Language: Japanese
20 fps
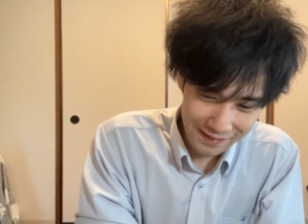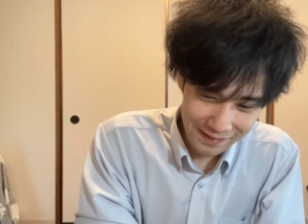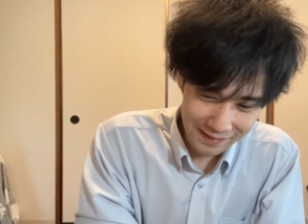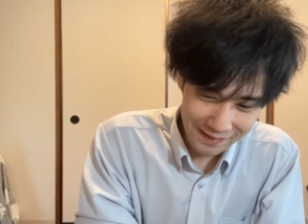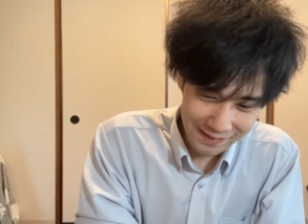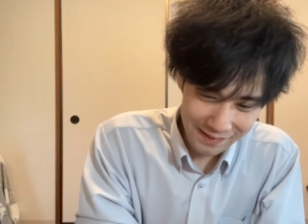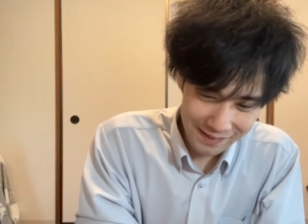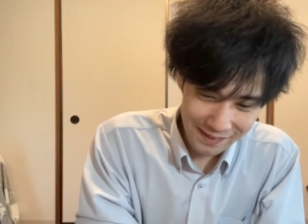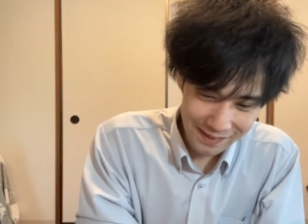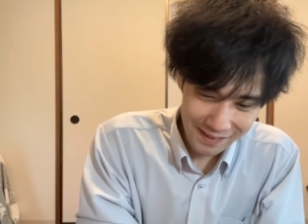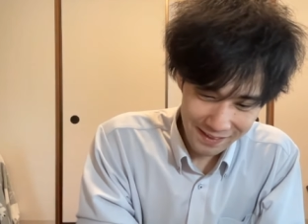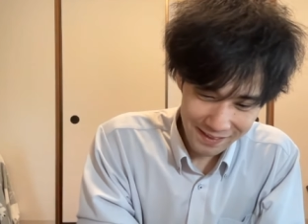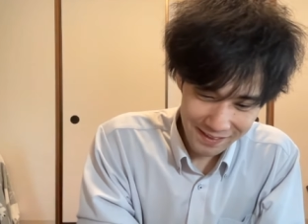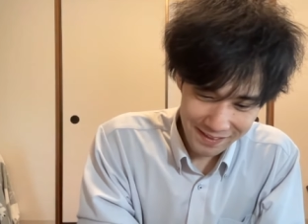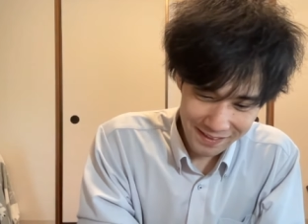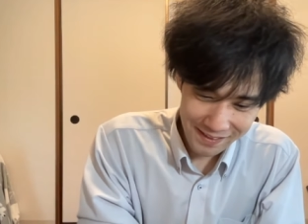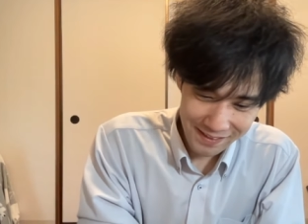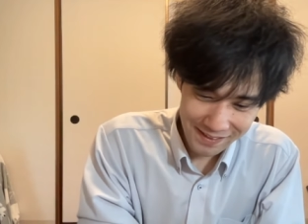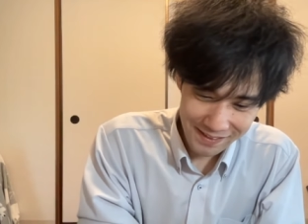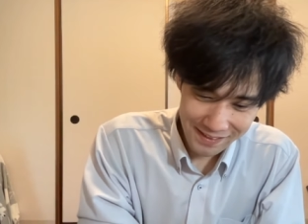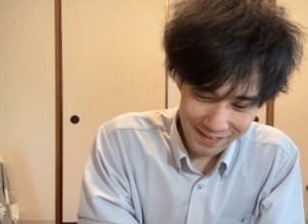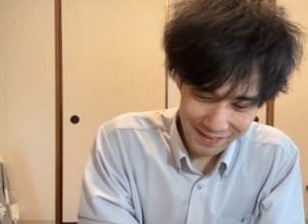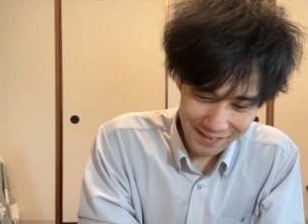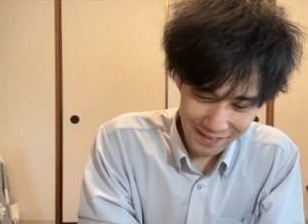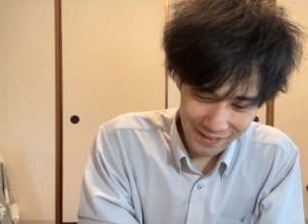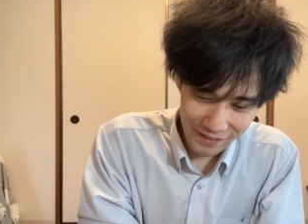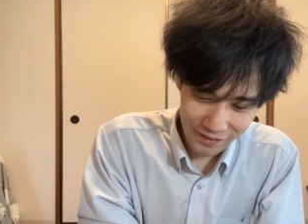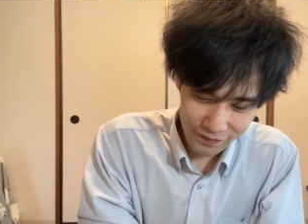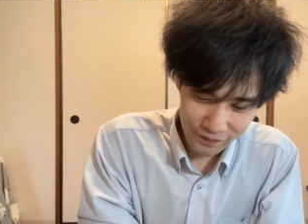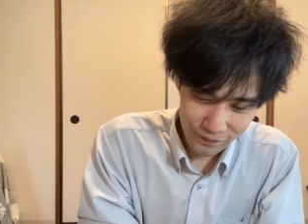け。先に行
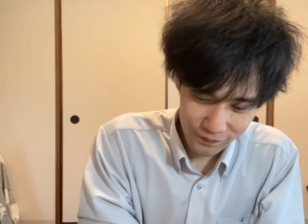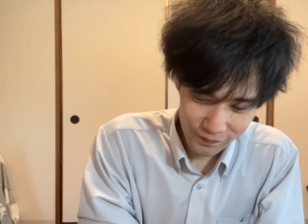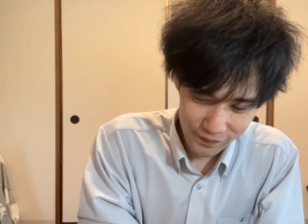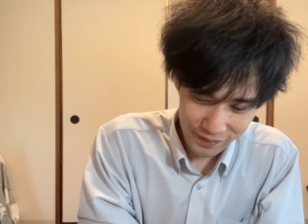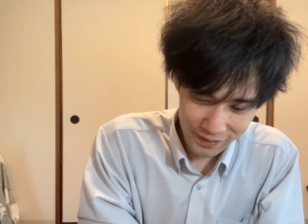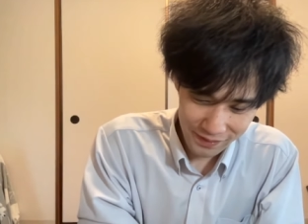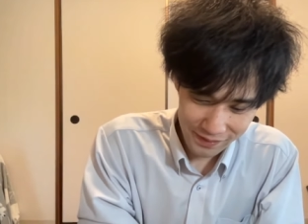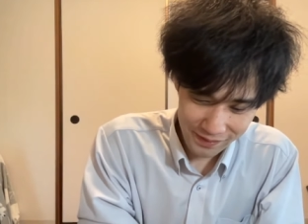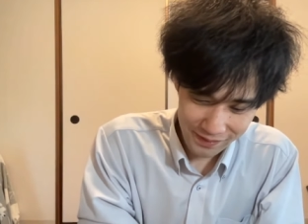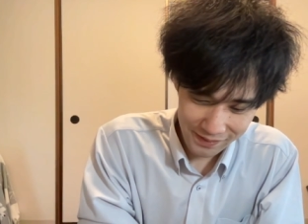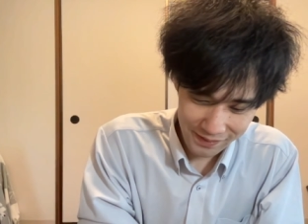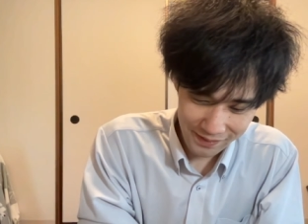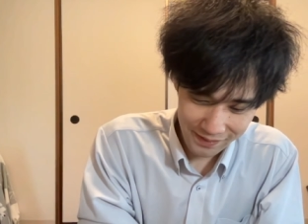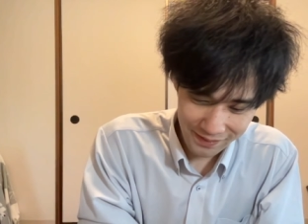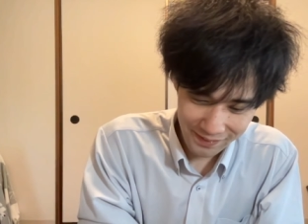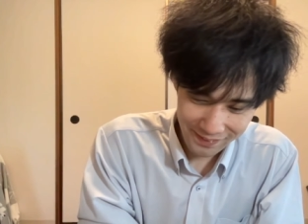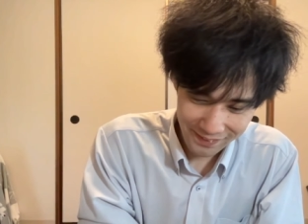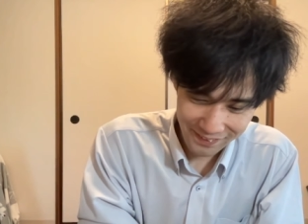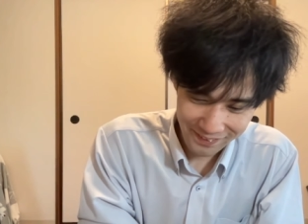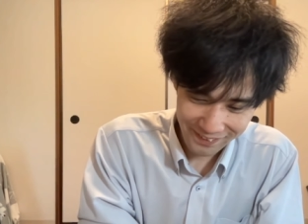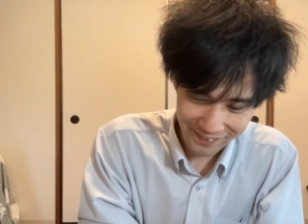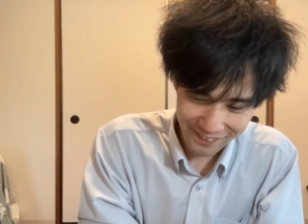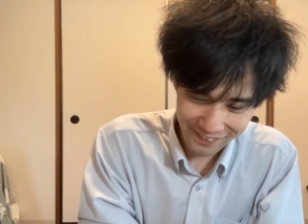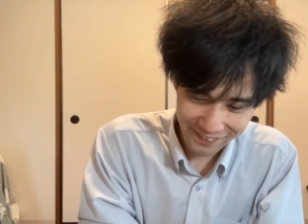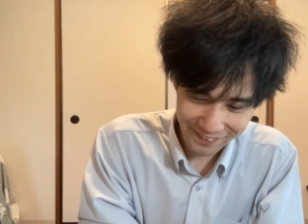け言うんやったら。